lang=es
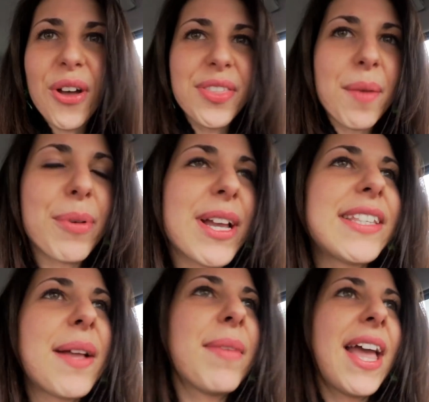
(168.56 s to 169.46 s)
donde
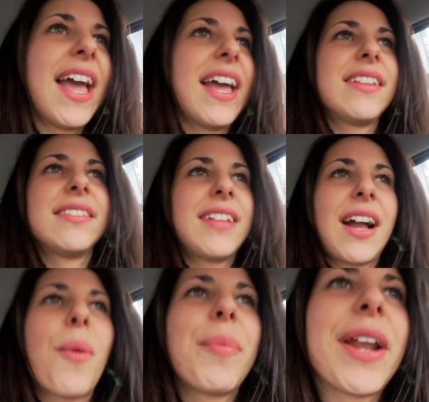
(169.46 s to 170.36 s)
puedes también
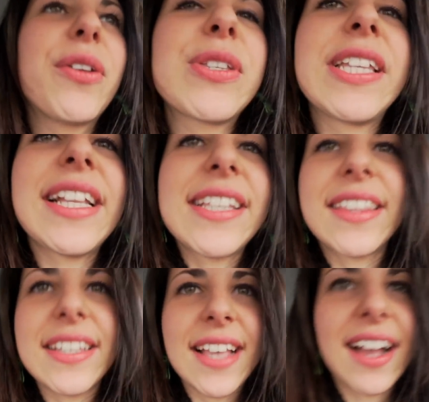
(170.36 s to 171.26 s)
a comprar cositas que
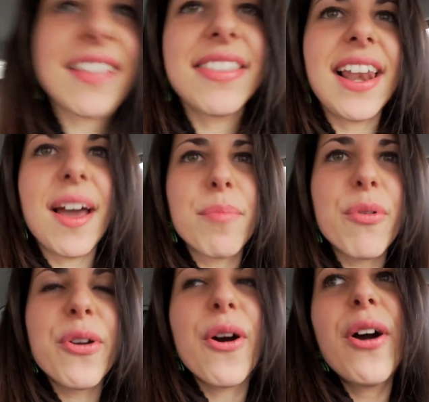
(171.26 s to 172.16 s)
te sacan del
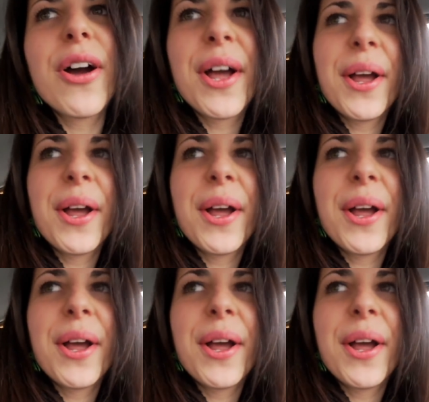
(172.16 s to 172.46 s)
apuro